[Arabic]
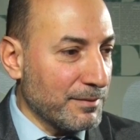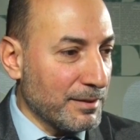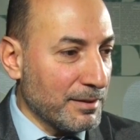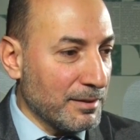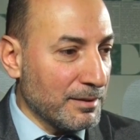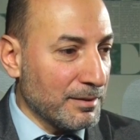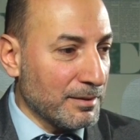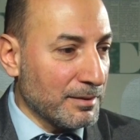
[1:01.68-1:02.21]

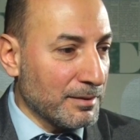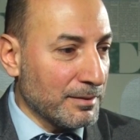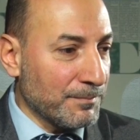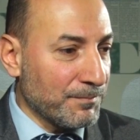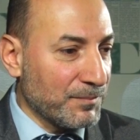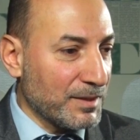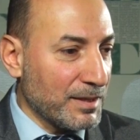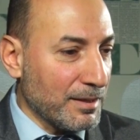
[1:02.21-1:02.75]
في
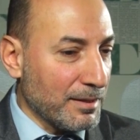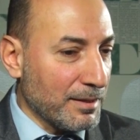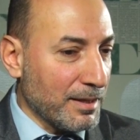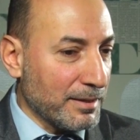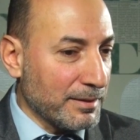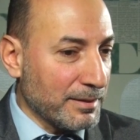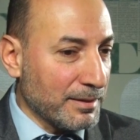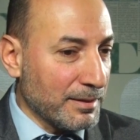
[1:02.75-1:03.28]

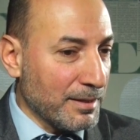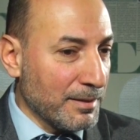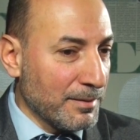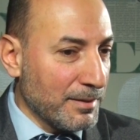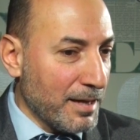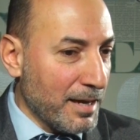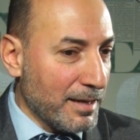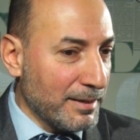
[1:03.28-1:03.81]
يعني
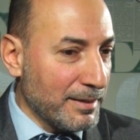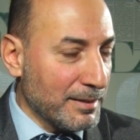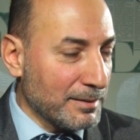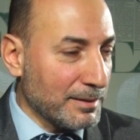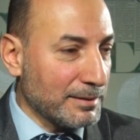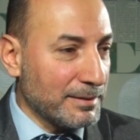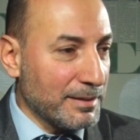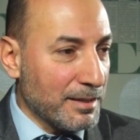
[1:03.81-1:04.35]
آلية
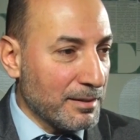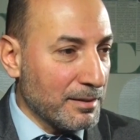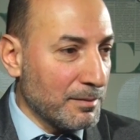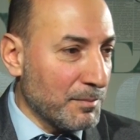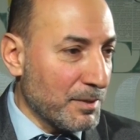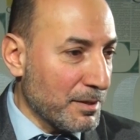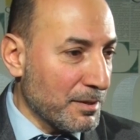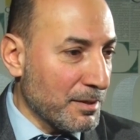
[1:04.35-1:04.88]
اختيار
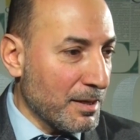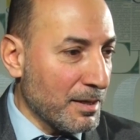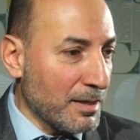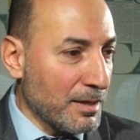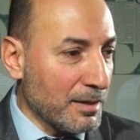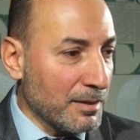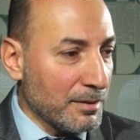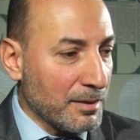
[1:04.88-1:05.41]
المرضى
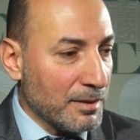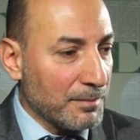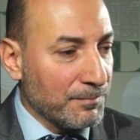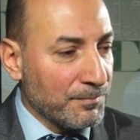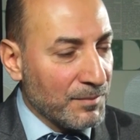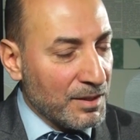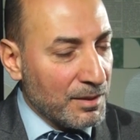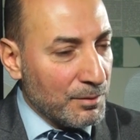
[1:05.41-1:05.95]
آه،
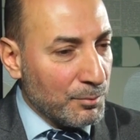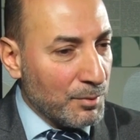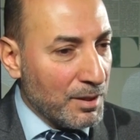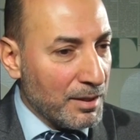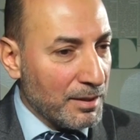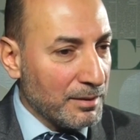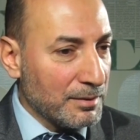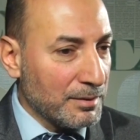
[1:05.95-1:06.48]

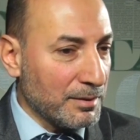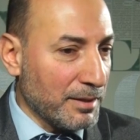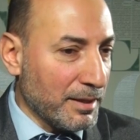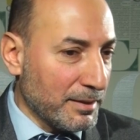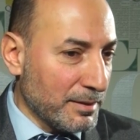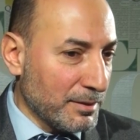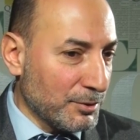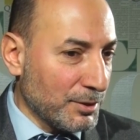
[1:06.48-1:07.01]

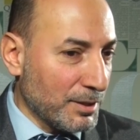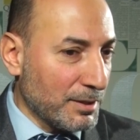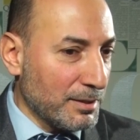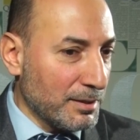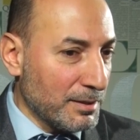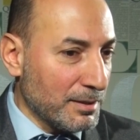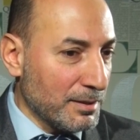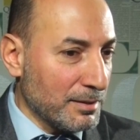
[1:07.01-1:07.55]
ويعني
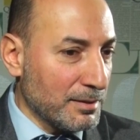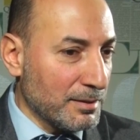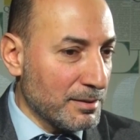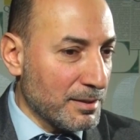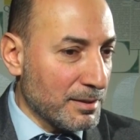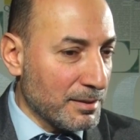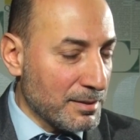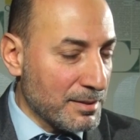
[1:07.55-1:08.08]
شكل
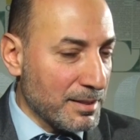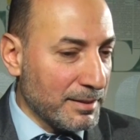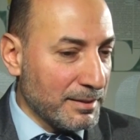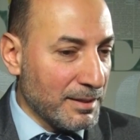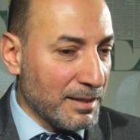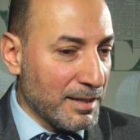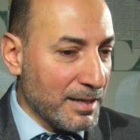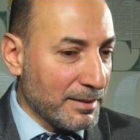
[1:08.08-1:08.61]

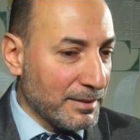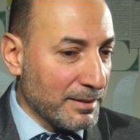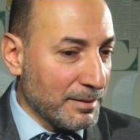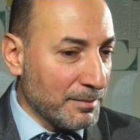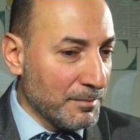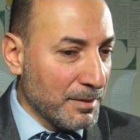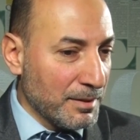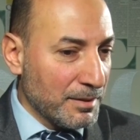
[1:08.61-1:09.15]

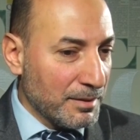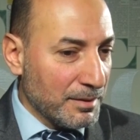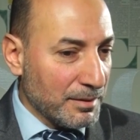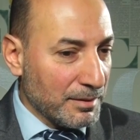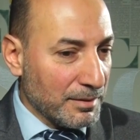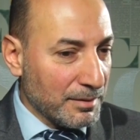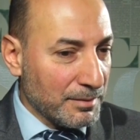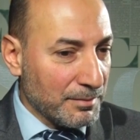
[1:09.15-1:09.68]
الصيدلاني
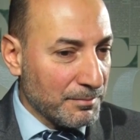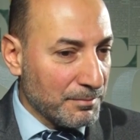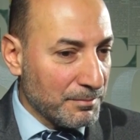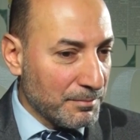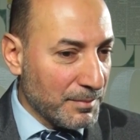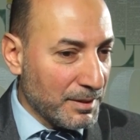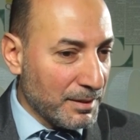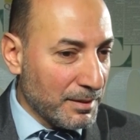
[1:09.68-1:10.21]
آه،
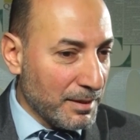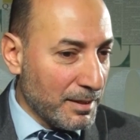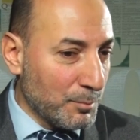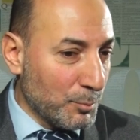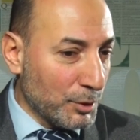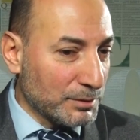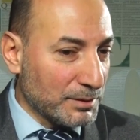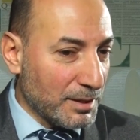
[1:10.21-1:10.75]

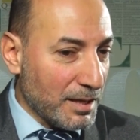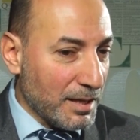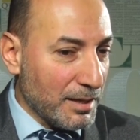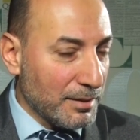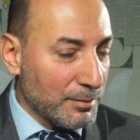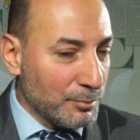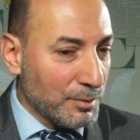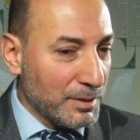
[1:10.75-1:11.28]

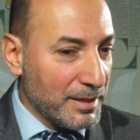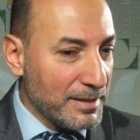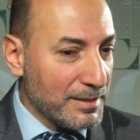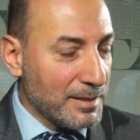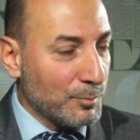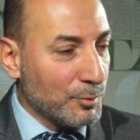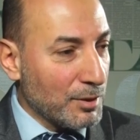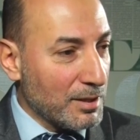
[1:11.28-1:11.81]
المقترح هو
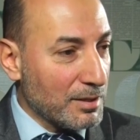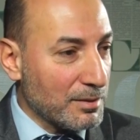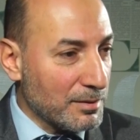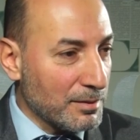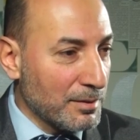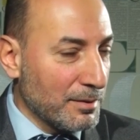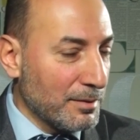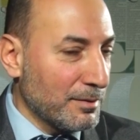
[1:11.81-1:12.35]
ليس مقر
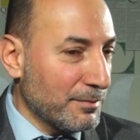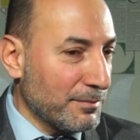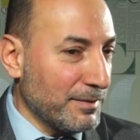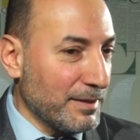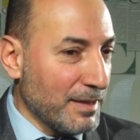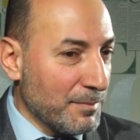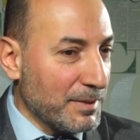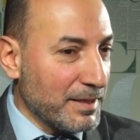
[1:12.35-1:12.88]

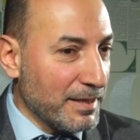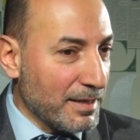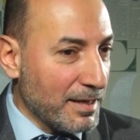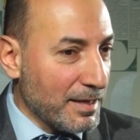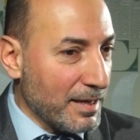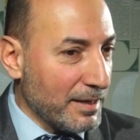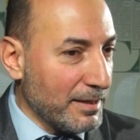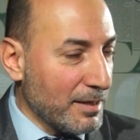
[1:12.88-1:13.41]
في
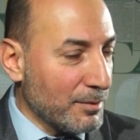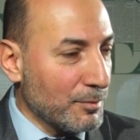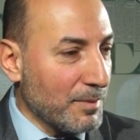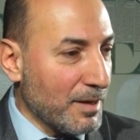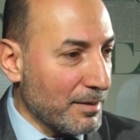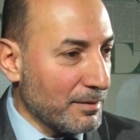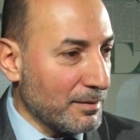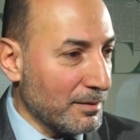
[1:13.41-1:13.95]
أمريكا يعني أكو
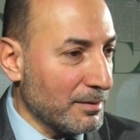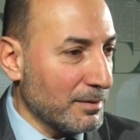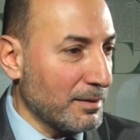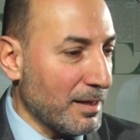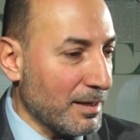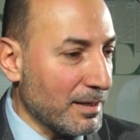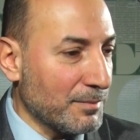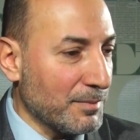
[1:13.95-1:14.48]
بعض
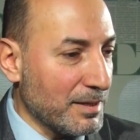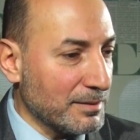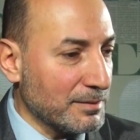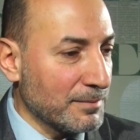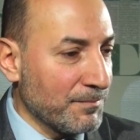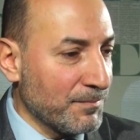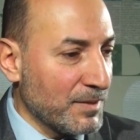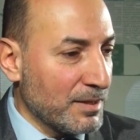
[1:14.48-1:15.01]

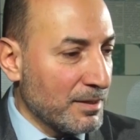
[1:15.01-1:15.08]
العقبات